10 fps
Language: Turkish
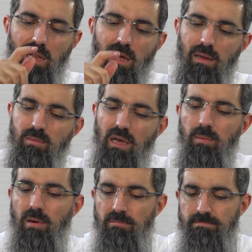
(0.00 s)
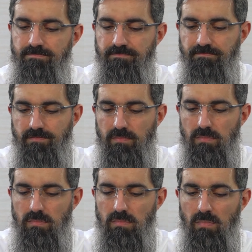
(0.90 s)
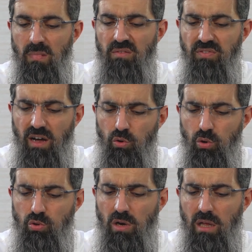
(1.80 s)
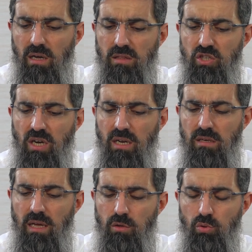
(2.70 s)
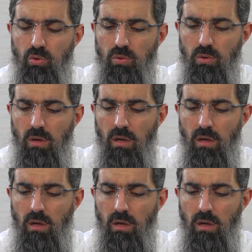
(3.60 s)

alemde yapalım, fark yoktur. Allah ticaretin her türünü